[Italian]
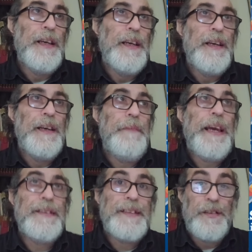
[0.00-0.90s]
Beh,
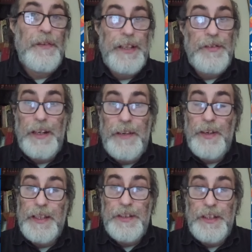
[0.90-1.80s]
si è trovato la
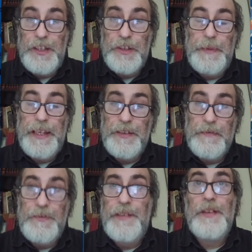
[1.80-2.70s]
lavorazione in sospeso,
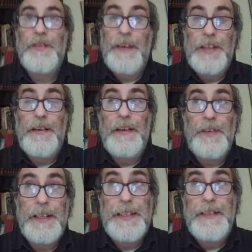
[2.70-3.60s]
cioè non ha trovato la
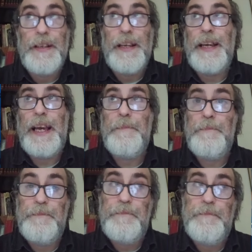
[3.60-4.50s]
lavorazione. È
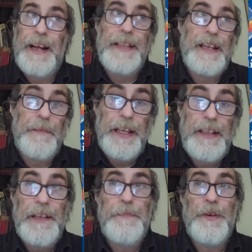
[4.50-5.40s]

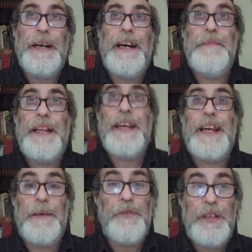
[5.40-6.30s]
altamente probabile che
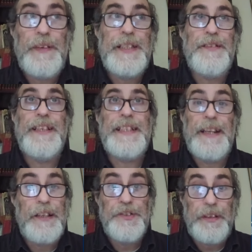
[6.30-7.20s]
la motivazione sia
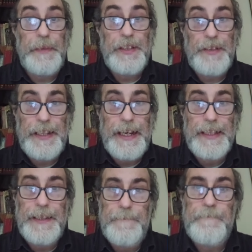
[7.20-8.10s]
l'aggiornamento dei
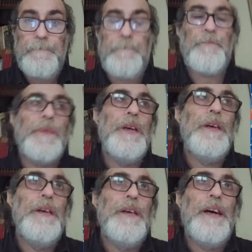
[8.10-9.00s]
dati.
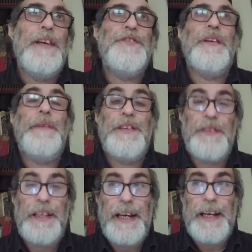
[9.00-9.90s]
L'aggiornamento
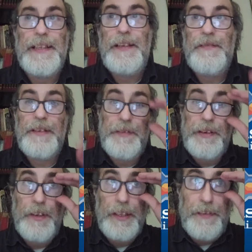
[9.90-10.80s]
dei dati che una
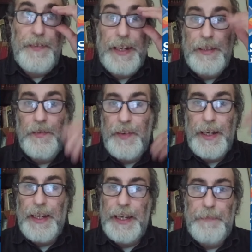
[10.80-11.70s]
volta fatto
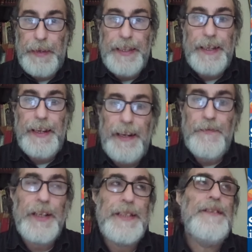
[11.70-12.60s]
farà riprendere le
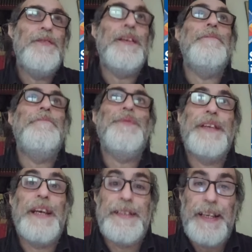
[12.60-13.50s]
lavorazioni.
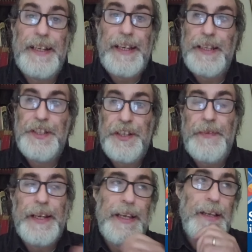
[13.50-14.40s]
Potresti anche
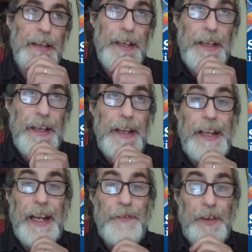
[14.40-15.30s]
ricevere la
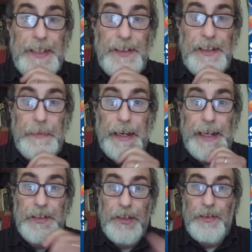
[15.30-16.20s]
lavorazione di
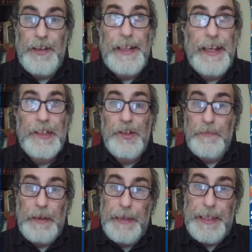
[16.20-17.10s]
marzo, non adesso
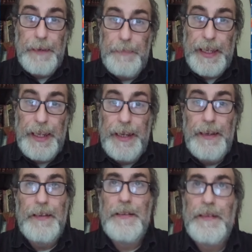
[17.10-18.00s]
ma a metà
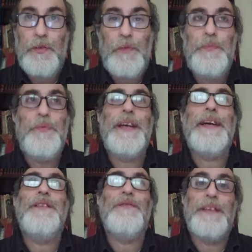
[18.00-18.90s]
aprile, oppure
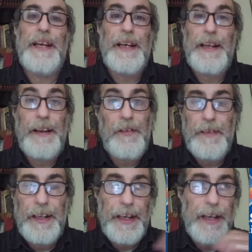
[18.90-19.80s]

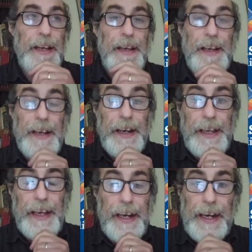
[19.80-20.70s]
ritornare
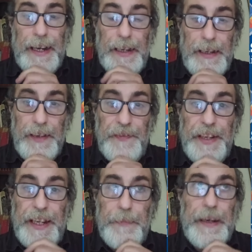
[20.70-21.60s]
a, eh,
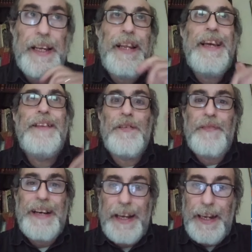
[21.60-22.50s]
fine aprile e
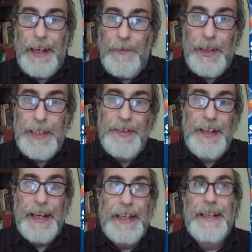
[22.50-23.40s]
trovare la lavorazione
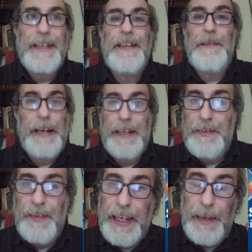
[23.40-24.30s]
arretrata di marzo
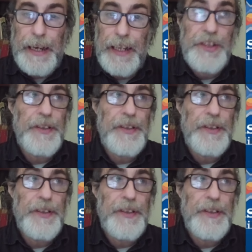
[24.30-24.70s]
anche a maggio.